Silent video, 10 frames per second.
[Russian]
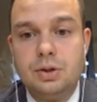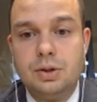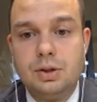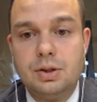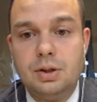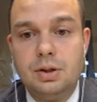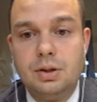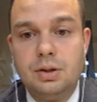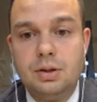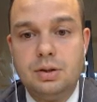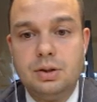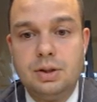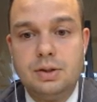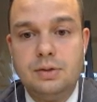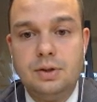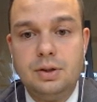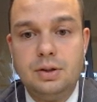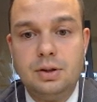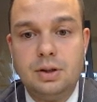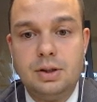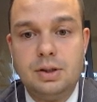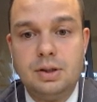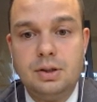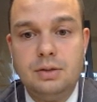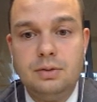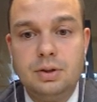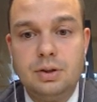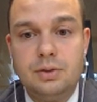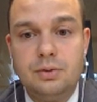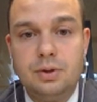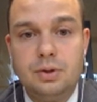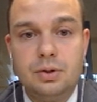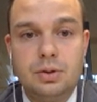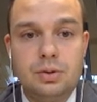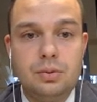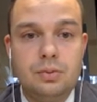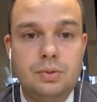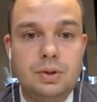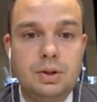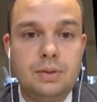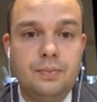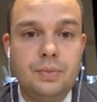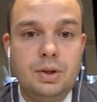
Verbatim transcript: сказал, сейчас две локации активно развиваются и растут в цене